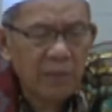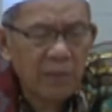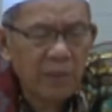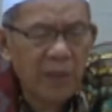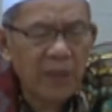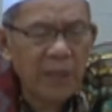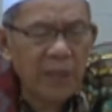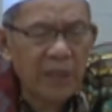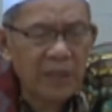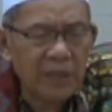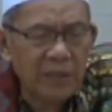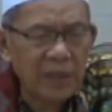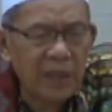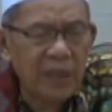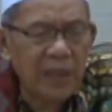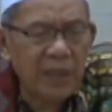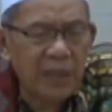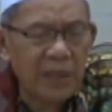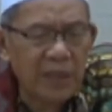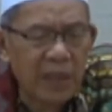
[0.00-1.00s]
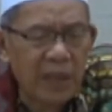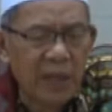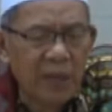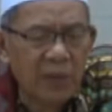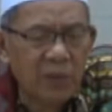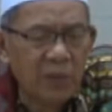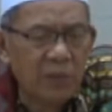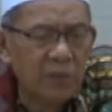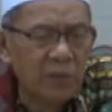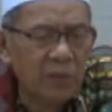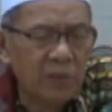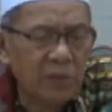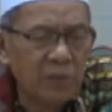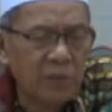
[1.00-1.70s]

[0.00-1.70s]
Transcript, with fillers: mana cerik anu